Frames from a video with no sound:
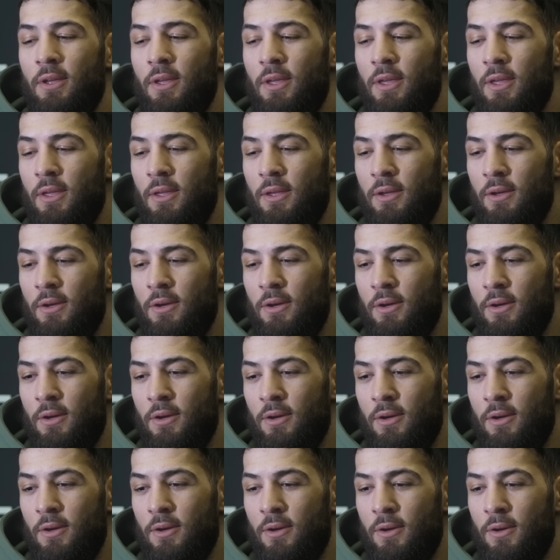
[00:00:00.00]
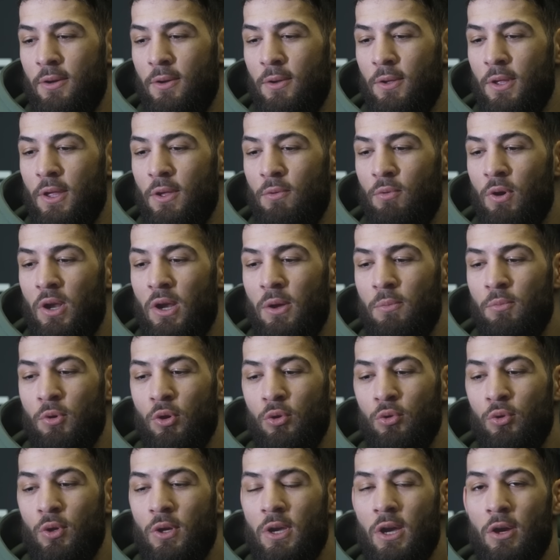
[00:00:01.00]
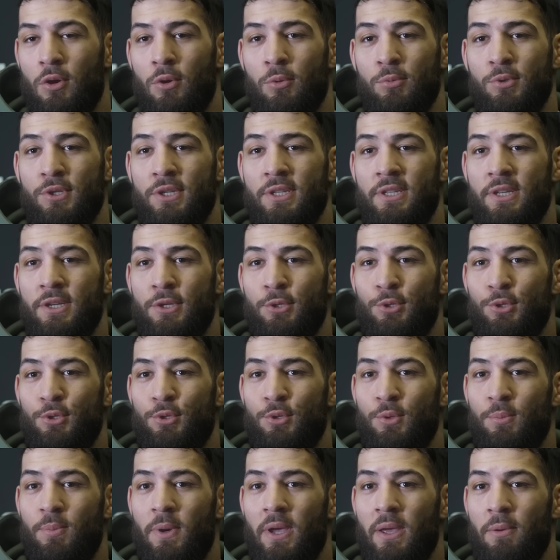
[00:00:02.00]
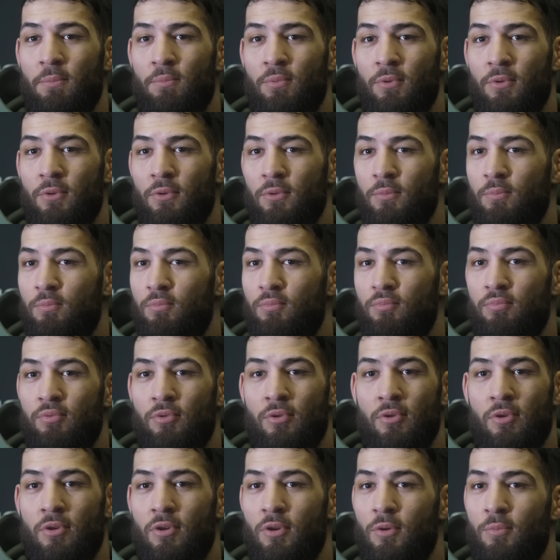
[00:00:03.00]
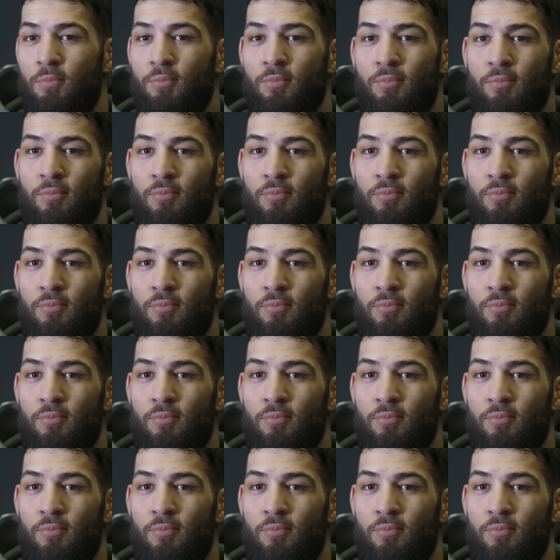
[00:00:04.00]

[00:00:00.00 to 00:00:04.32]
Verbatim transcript: Et, euh, et, voilà, mais en tout cas, comme j'ai dit, je suis prêt pour, pour,